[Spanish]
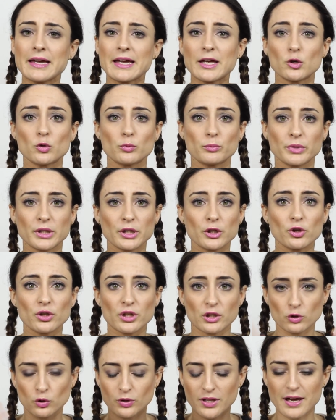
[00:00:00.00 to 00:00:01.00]
en un vídeo
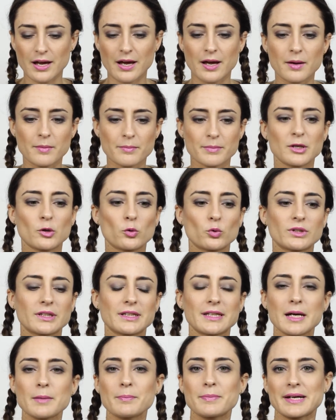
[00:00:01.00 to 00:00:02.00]
de toda mi
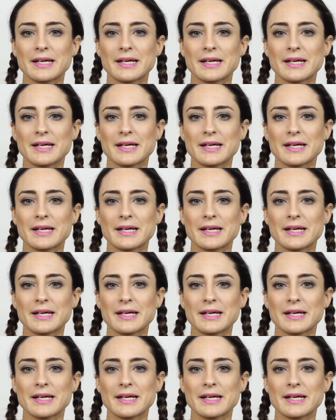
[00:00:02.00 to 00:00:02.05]
rutina